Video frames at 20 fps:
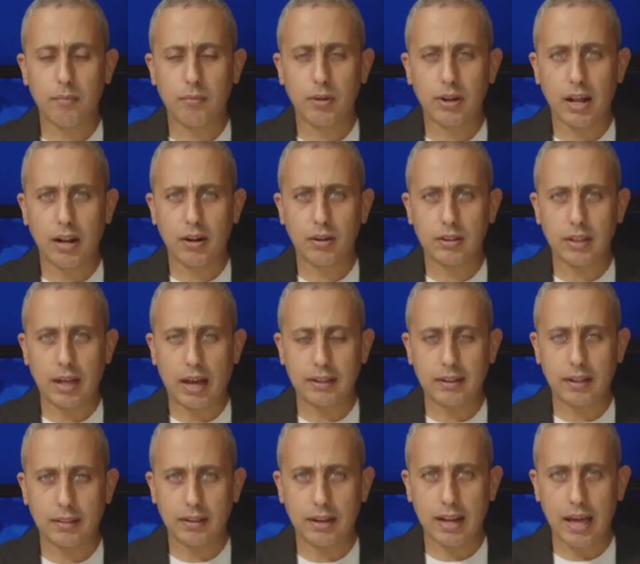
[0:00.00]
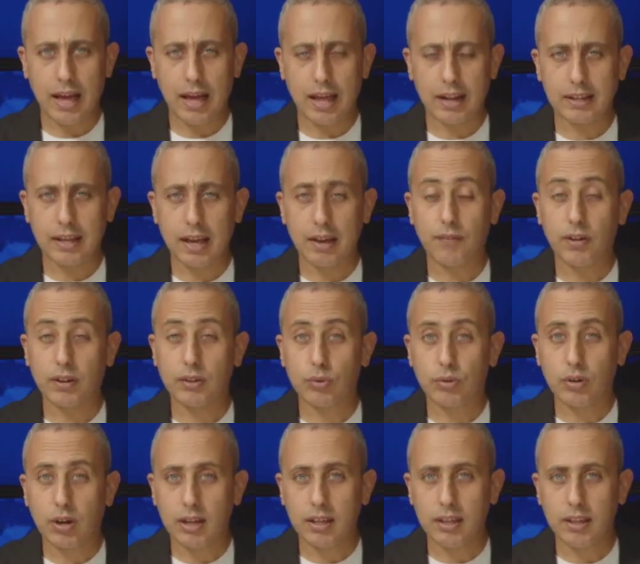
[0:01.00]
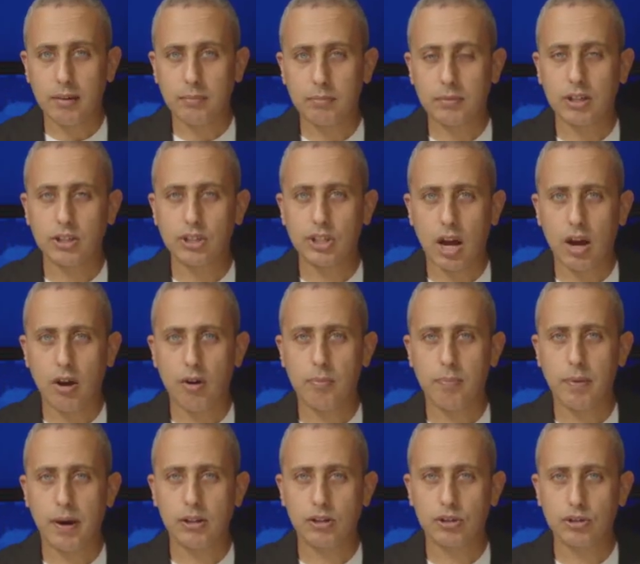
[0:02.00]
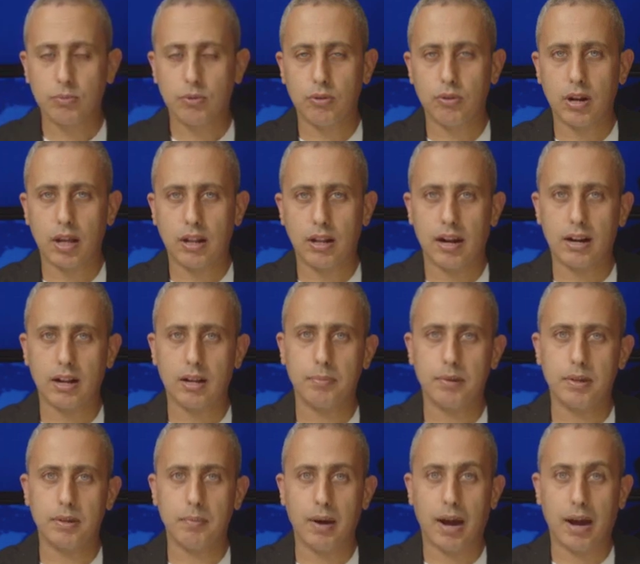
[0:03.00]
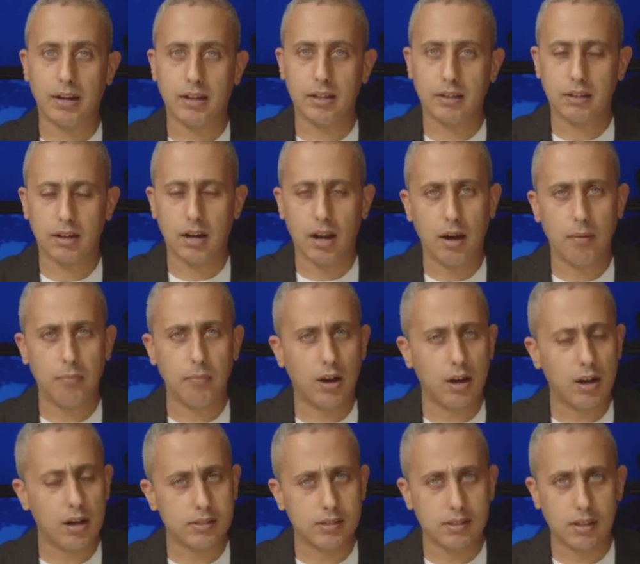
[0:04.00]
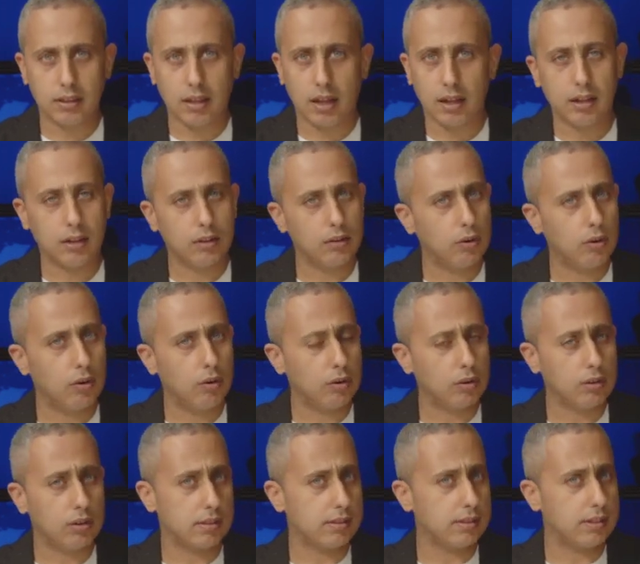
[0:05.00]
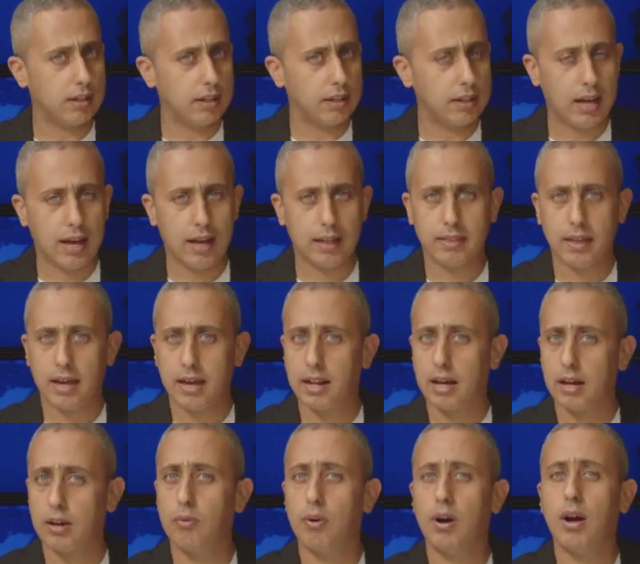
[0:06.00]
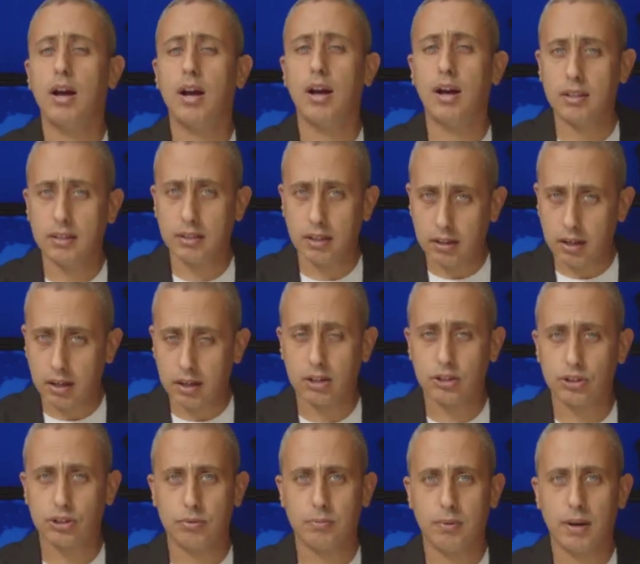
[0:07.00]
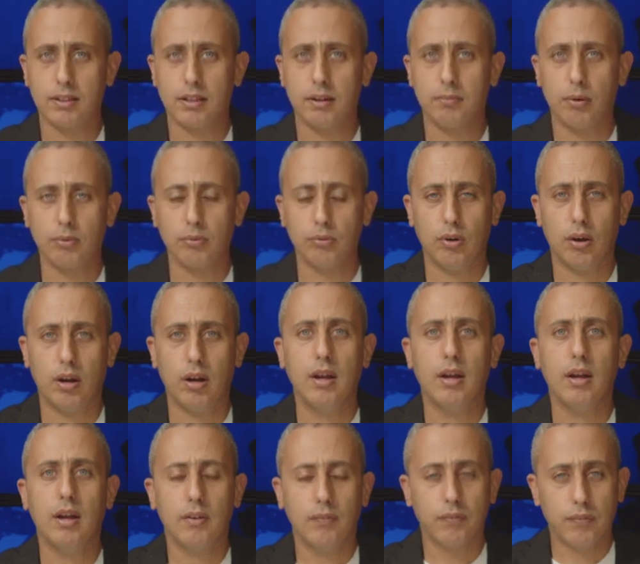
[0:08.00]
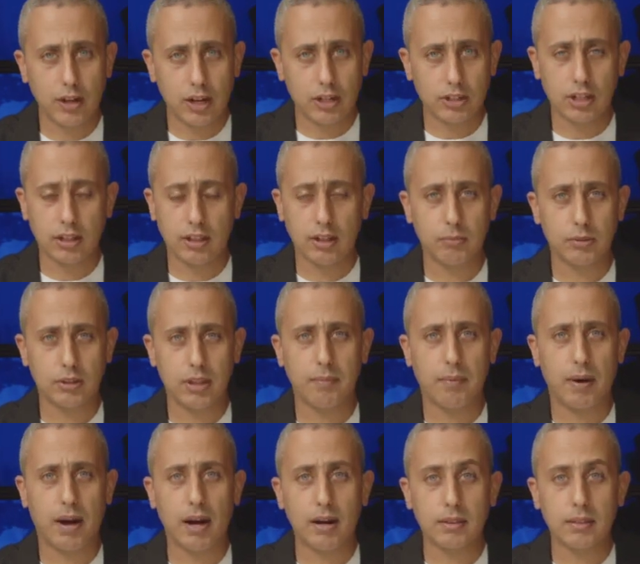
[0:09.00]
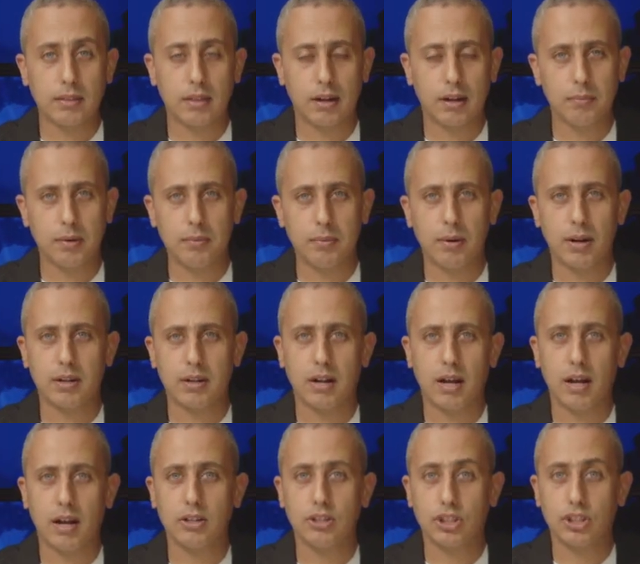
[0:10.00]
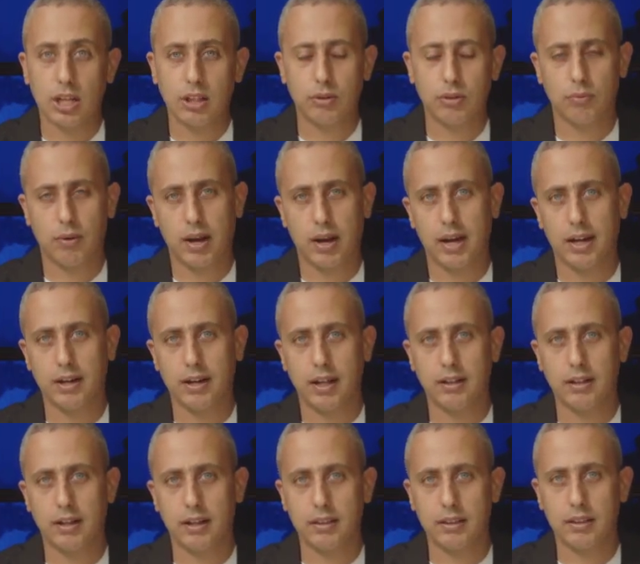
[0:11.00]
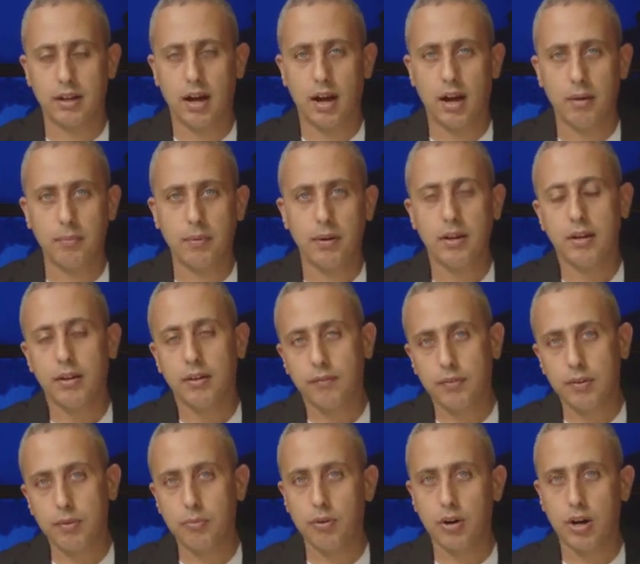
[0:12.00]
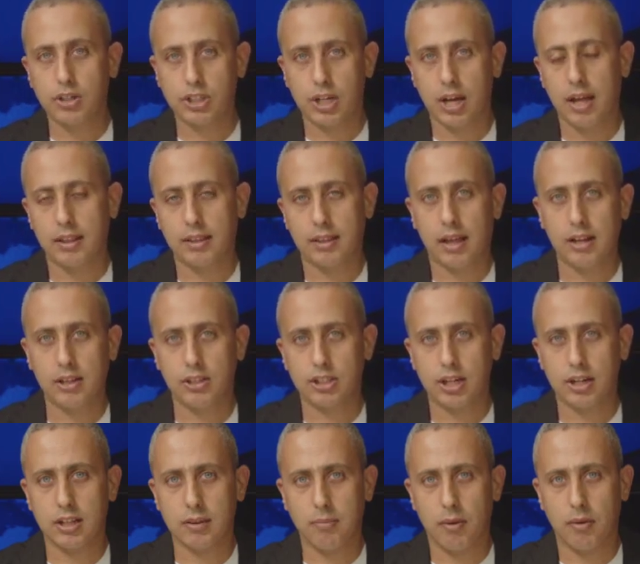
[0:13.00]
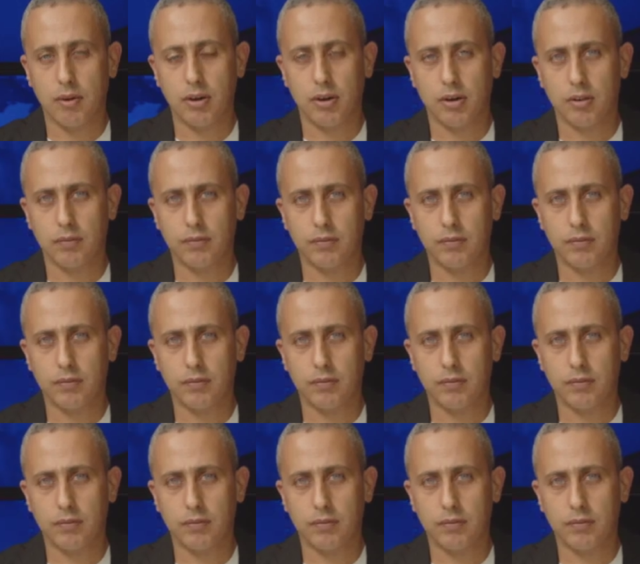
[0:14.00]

ونحن نتحدث الآن كيف تقيم تجاوب الجمهور العربي مع الإضراب وخاصة أنه تصل إلى أذانك وأيضا ناقشتم هذا الموضوع في لجنة المتابعة أكثر من مرة جدوى إعلان الإضراب في مواجهة الجريمة والعنف